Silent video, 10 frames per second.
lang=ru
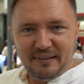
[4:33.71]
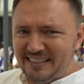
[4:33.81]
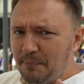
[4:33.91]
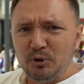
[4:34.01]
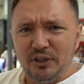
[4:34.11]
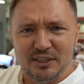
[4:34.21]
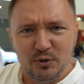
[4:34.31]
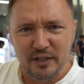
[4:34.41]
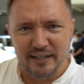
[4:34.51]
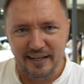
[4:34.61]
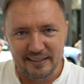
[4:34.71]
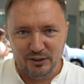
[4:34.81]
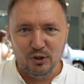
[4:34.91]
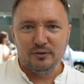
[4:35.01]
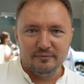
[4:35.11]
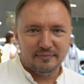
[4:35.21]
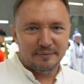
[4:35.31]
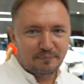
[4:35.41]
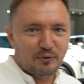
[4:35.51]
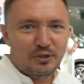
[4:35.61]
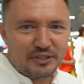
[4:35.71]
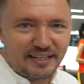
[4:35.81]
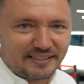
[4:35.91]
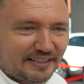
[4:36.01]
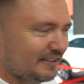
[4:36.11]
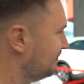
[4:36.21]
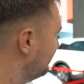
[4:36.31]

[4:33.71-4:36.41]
Запутанная история какая-то, но, но интересная.